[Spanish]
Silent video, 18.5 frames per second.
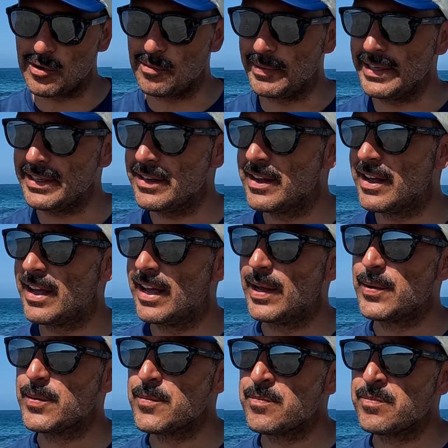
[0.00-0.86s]
a comer
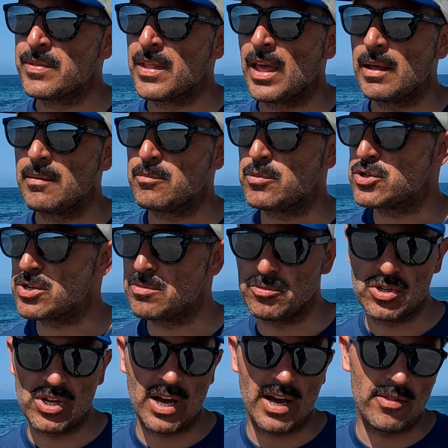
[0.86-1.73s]
pues
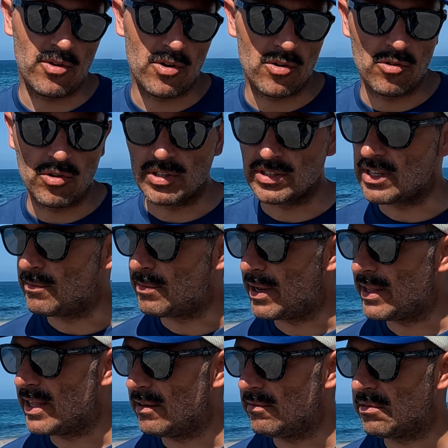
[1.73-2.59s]
hemos llegado a esta
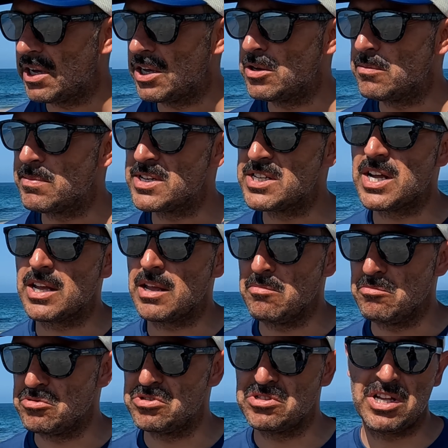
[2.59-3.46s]
playa que yo pensaba que
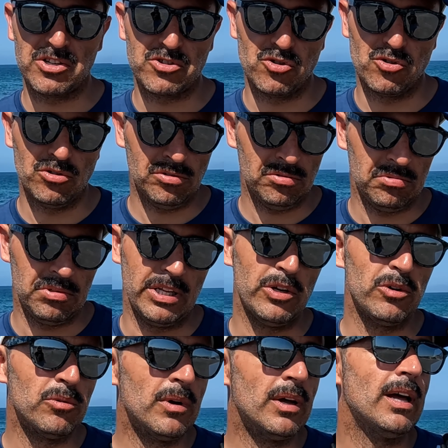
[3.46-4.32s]
íbamos a estar solos y
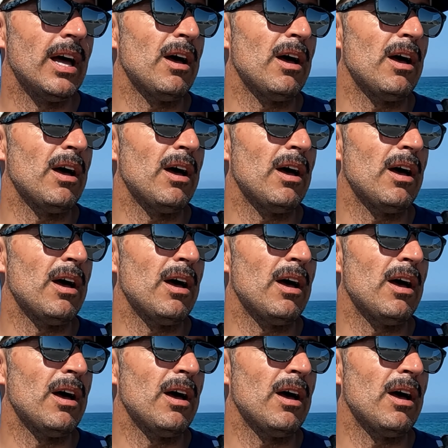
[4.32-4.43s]
no